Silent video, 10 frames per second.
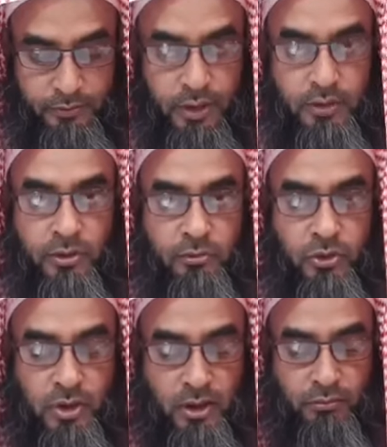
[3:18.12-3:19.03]
একজন
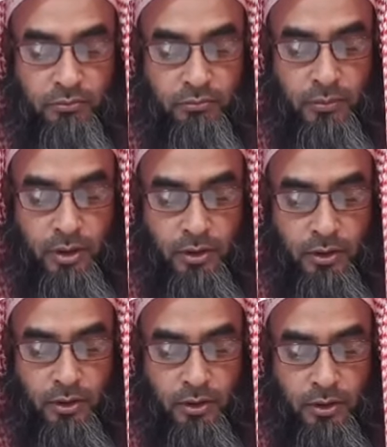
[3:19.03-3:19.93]
মুসলিম
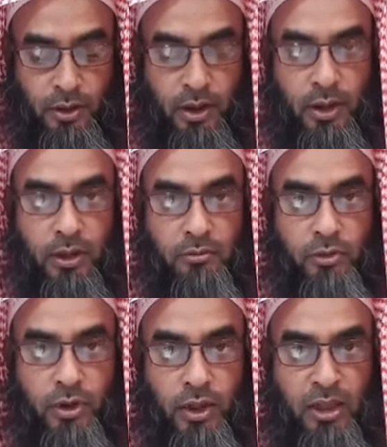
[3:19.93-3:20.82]
আল্লাহ
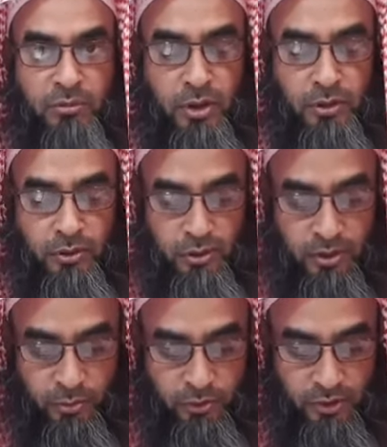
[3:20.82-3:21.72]
রব্বুল আলমিনের
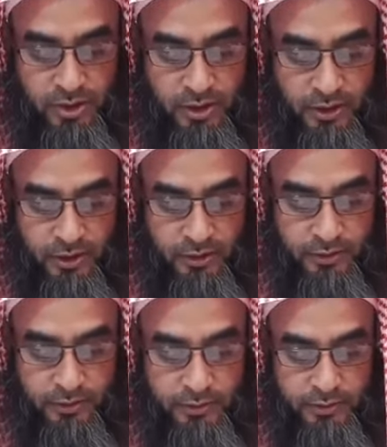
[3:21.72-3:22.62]
তহিদ প্রতিষ্ঠাকারী
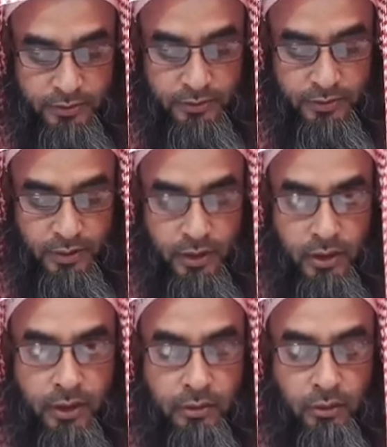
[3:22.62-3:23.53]

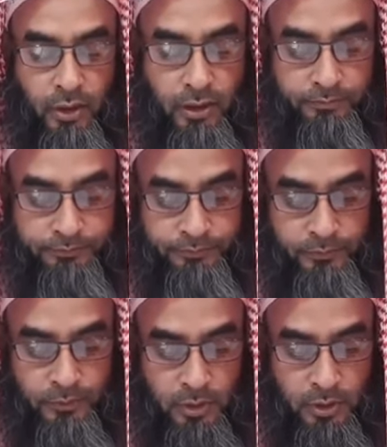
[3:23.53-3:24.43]
আল্লাহর গোলাম
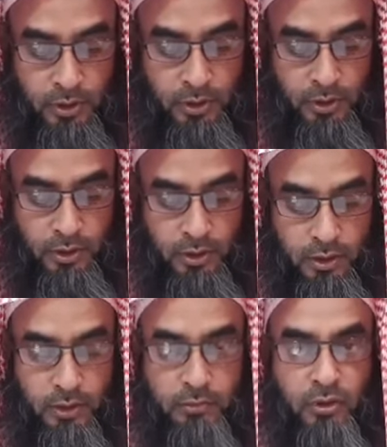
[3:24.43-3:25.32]

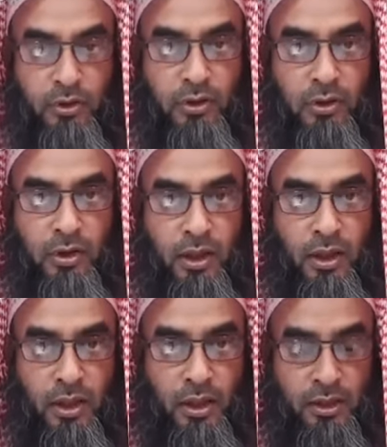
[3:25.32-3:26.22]
এবং
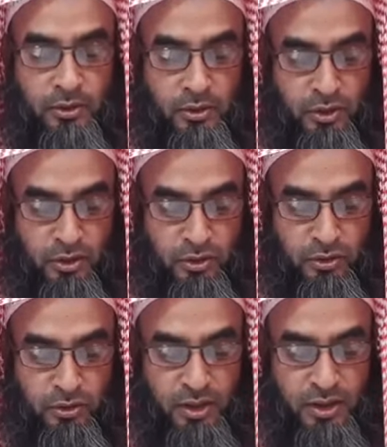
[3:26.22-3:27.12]
আল্লাহর জন্য
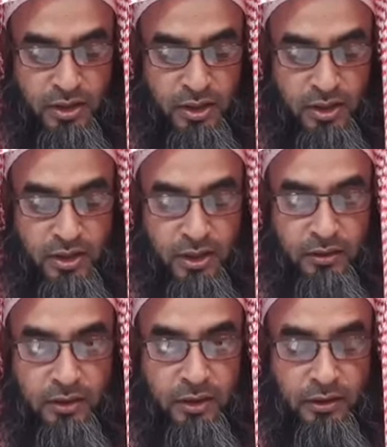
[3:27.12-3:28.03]
নিষ্ঠার
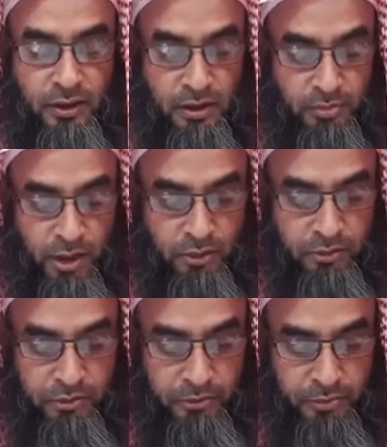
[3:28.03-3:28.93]
সাথে দিন পালন
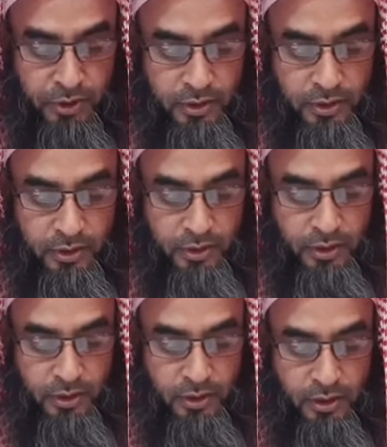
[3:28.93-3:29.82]
করবে
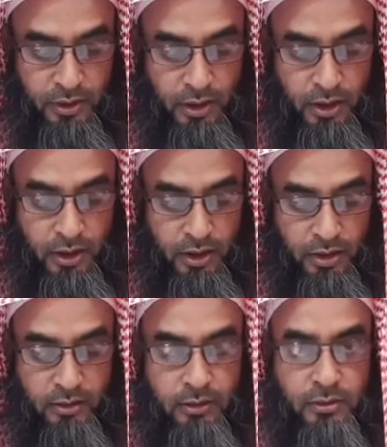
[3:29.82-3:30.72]

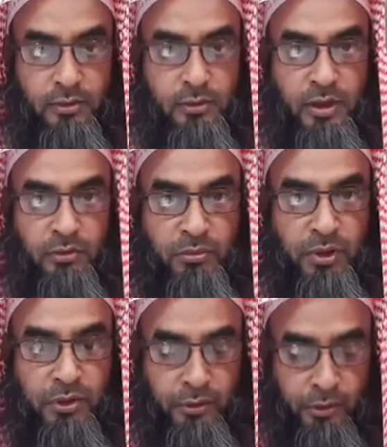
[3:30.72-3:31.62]
আল্লাহর সামনে
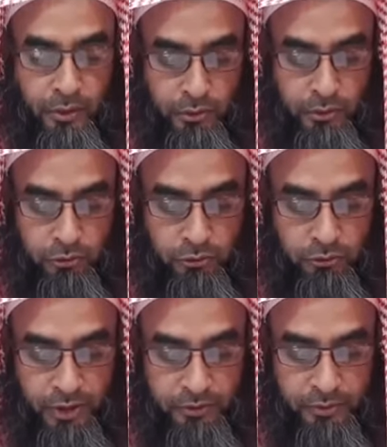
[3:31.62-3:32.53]
অনগত
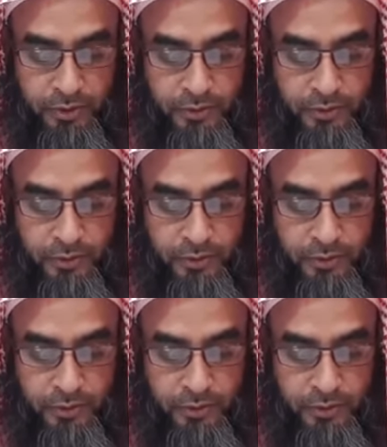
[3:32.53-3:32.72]
থাকবে